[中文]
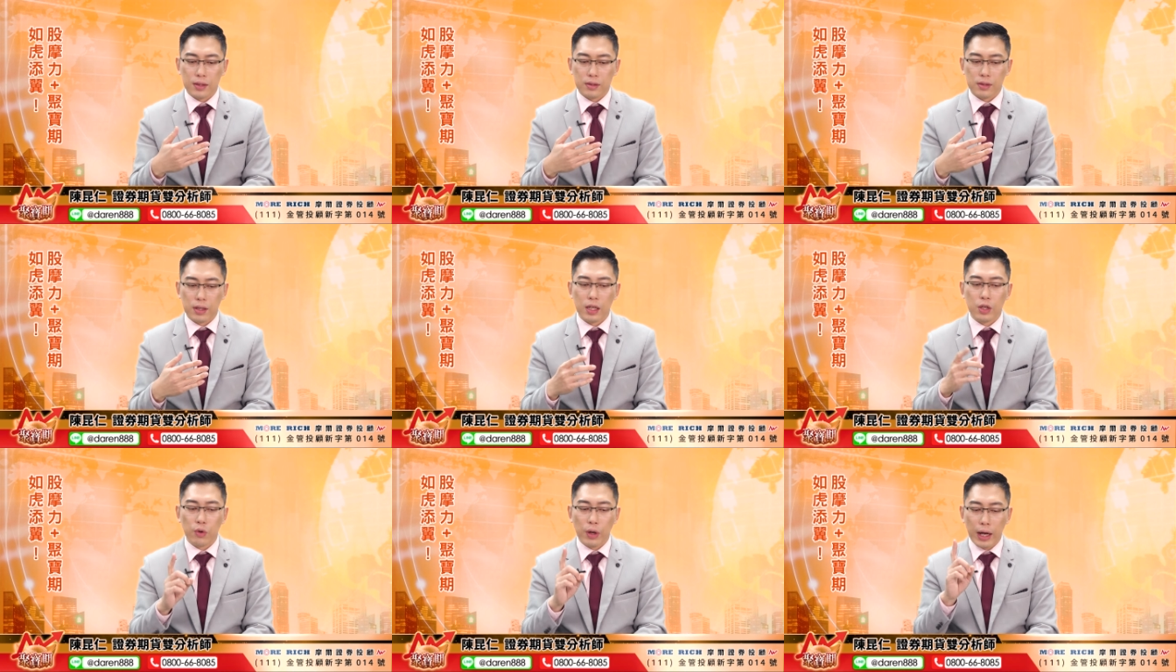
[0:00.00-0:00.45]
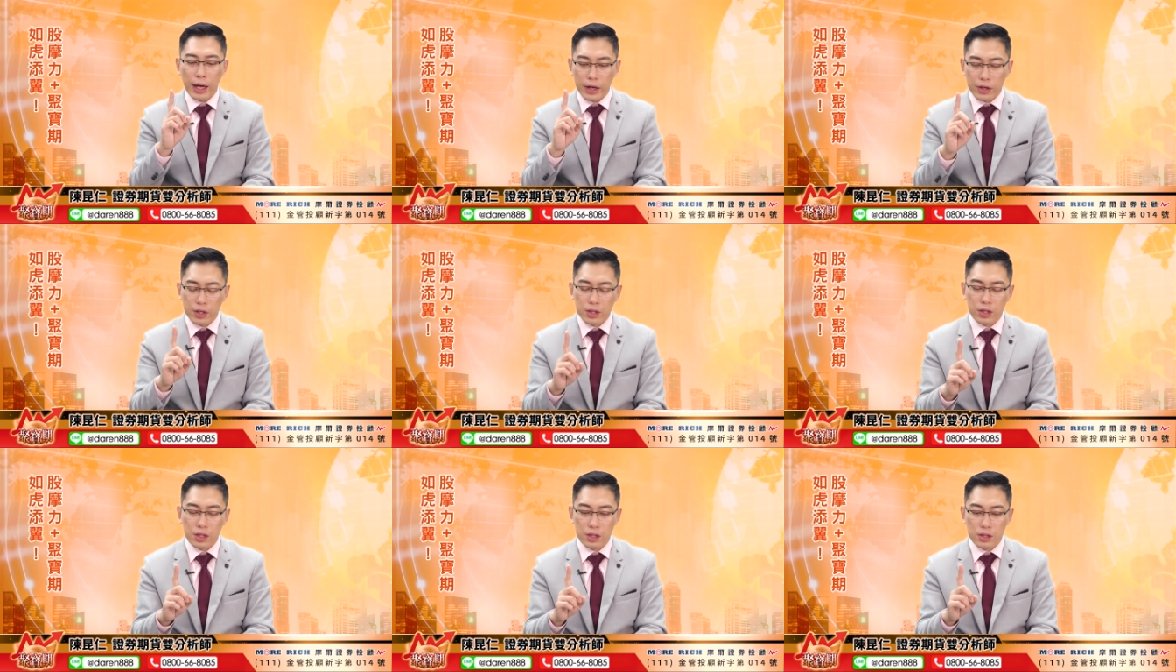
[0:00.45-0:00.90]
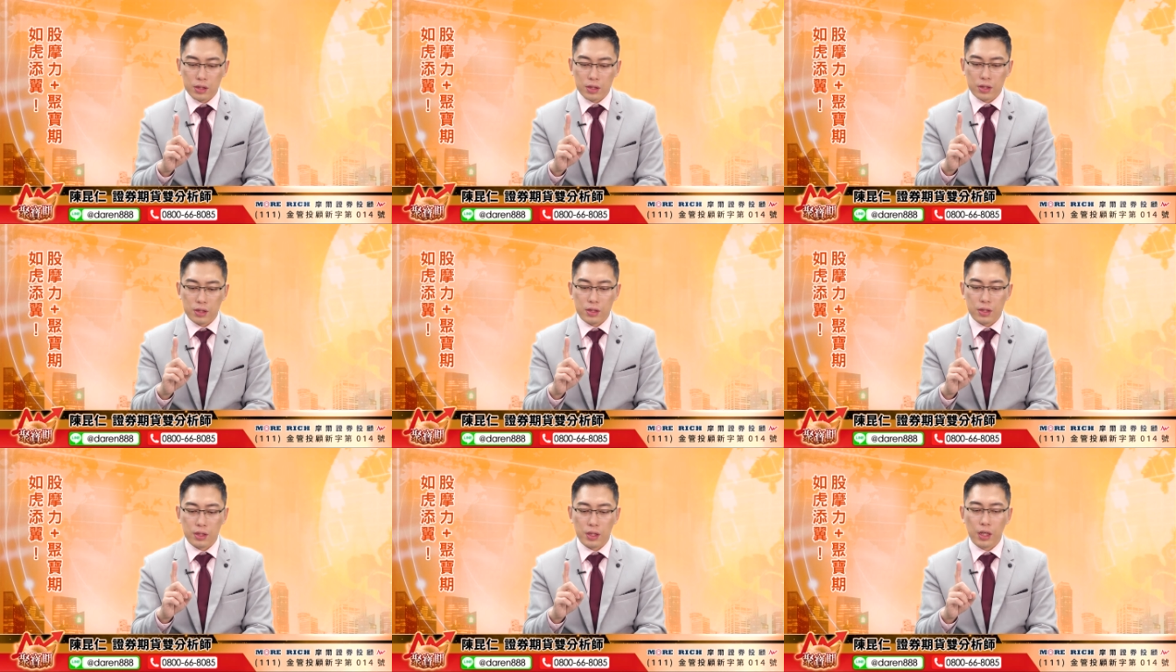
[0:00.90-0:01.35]
那另外还一个
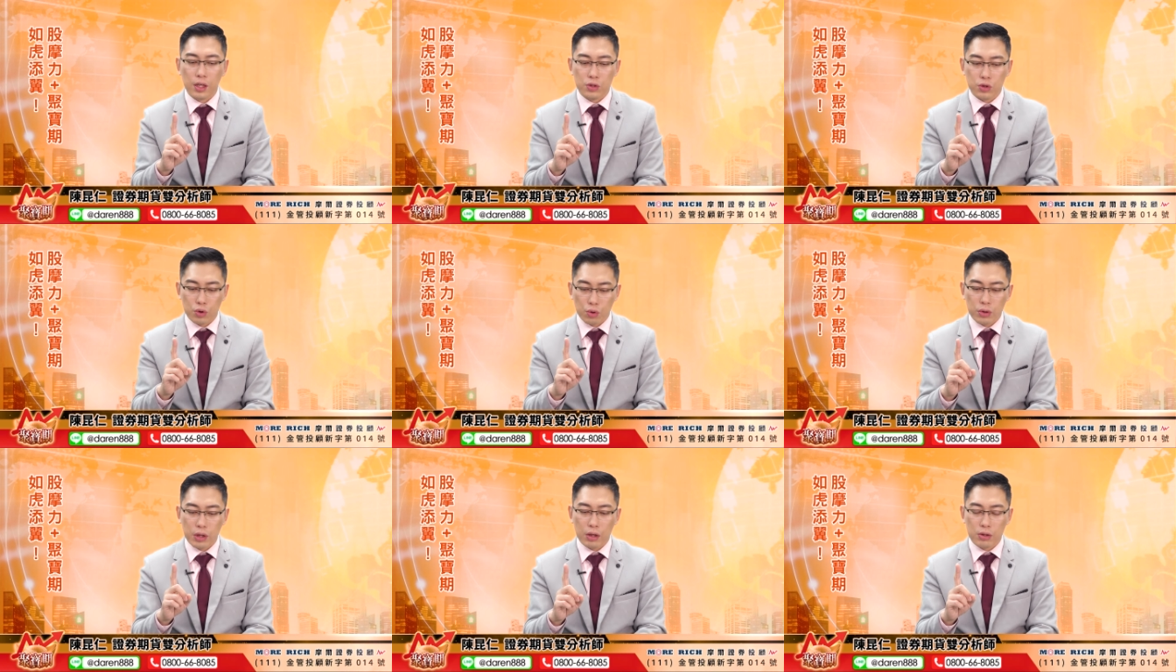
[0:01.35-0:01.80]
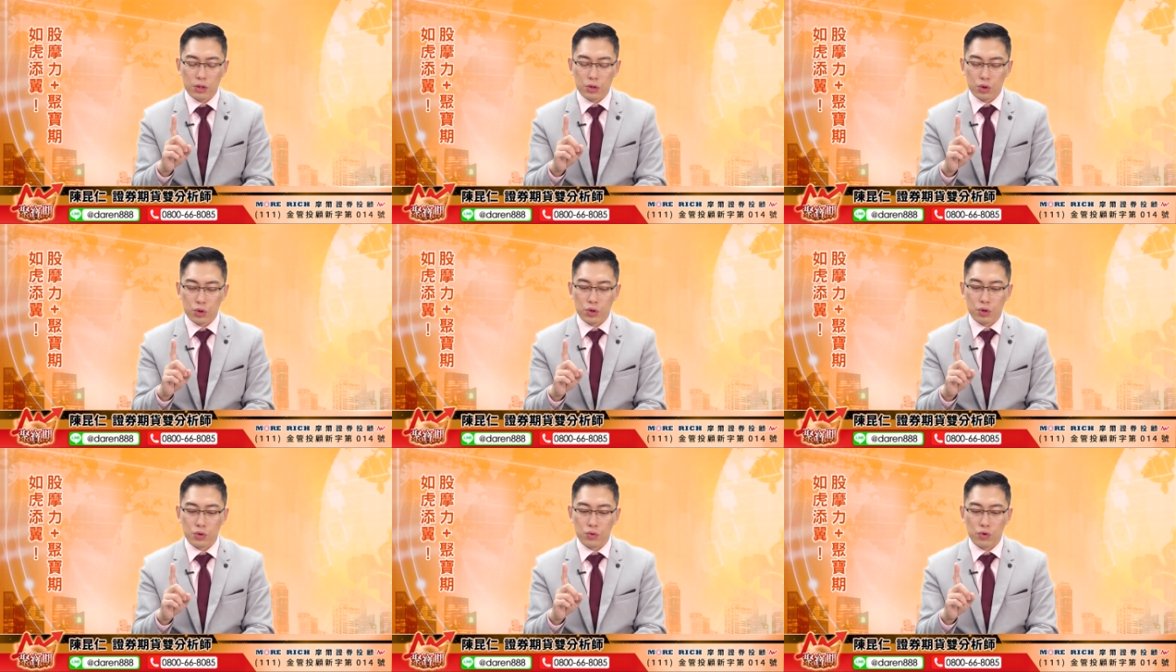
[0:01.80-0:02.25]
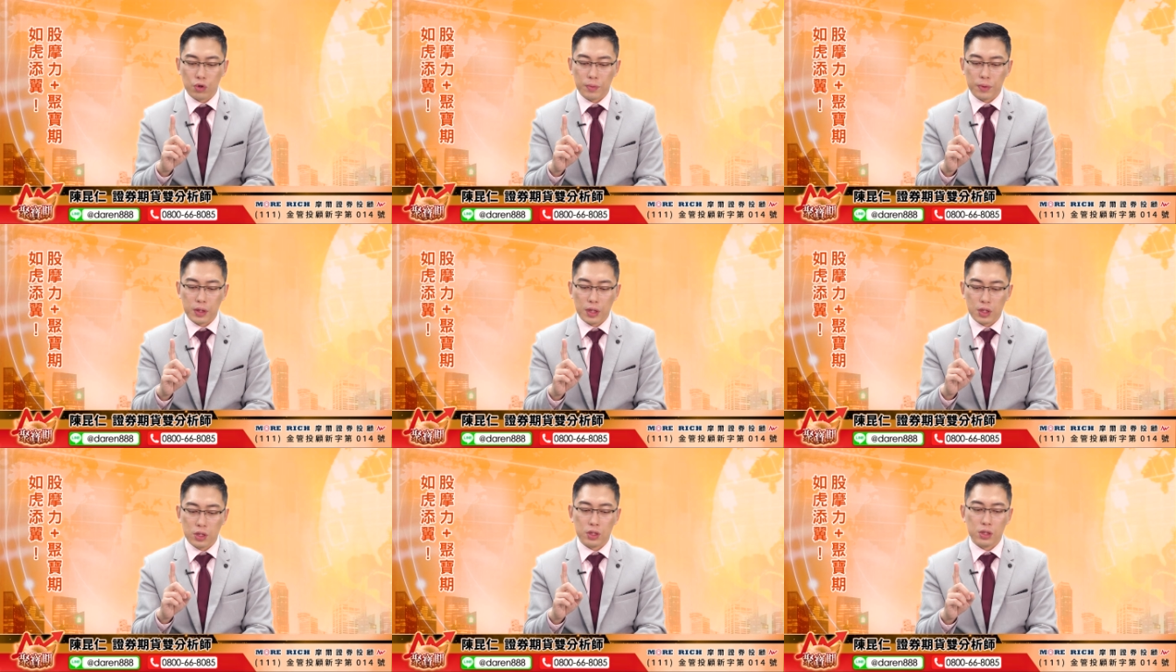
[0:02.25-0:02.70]
也很重要的，就是我
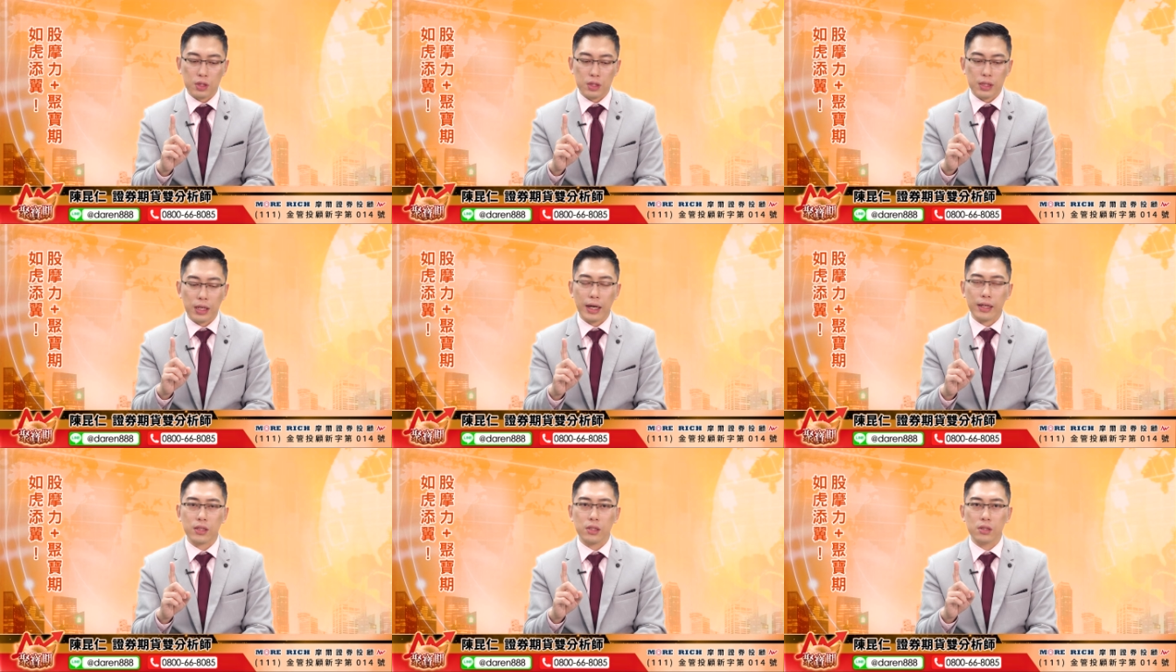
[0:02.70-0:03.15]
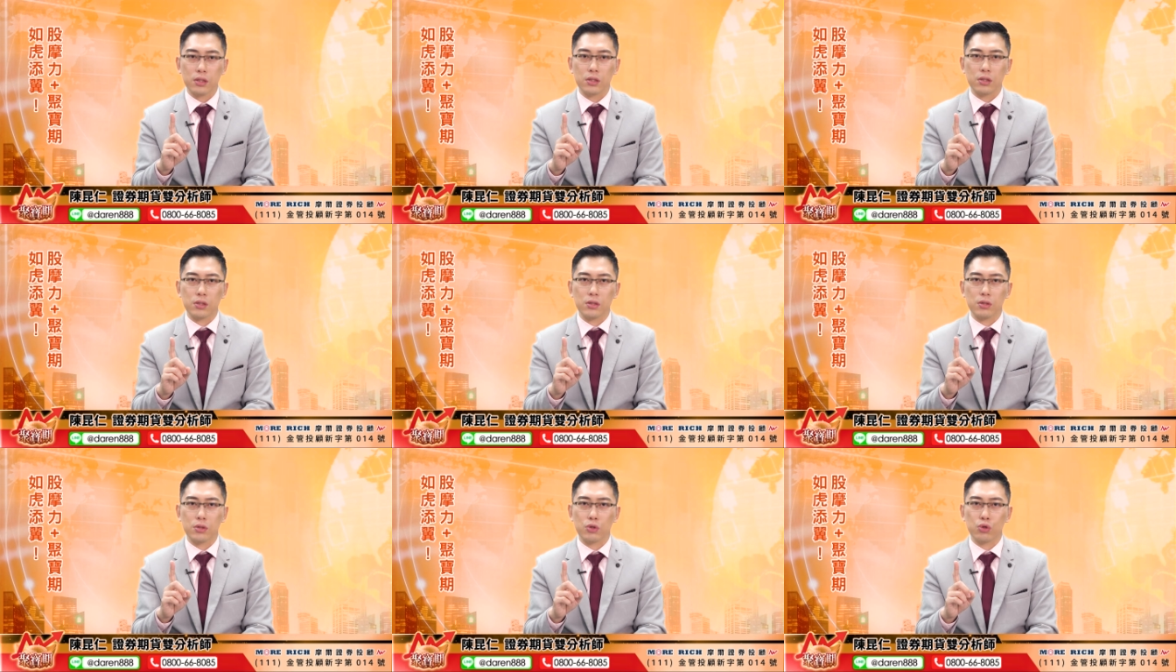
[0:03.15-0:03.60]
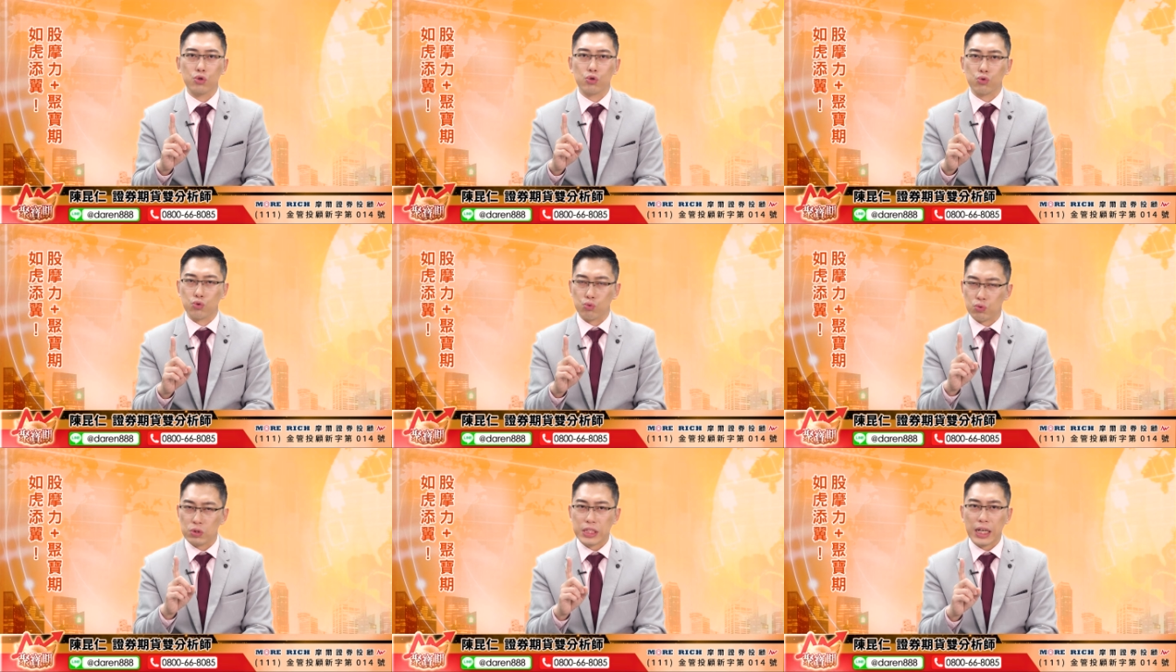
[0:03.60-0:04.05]
们一直以来的
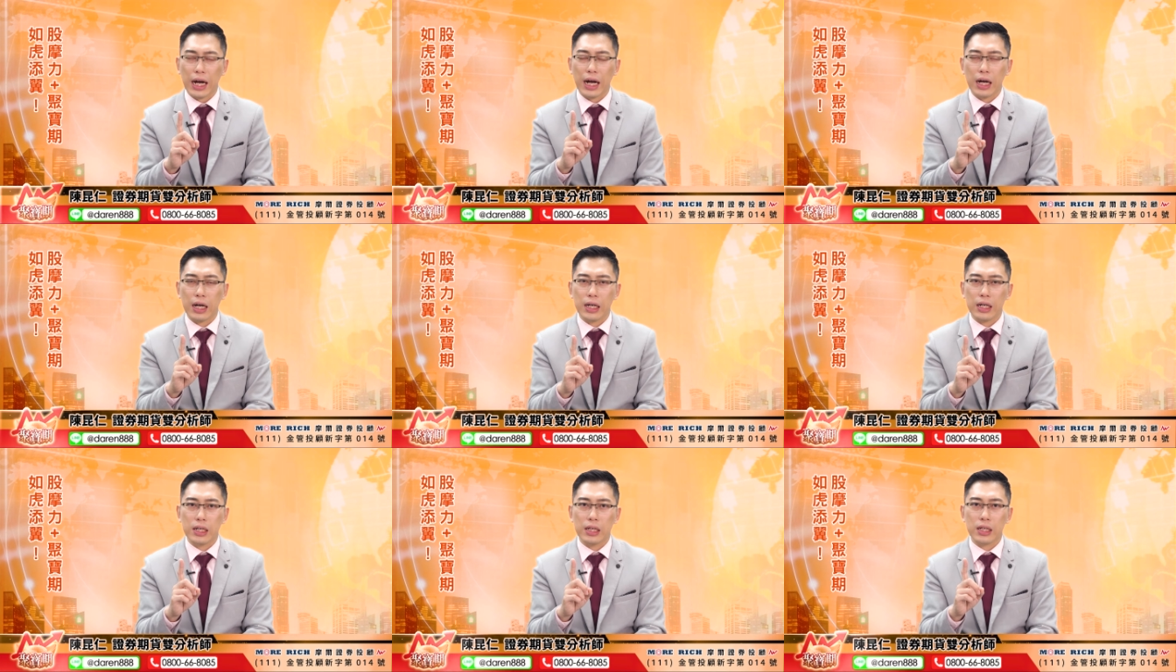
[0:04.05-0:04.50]
输家，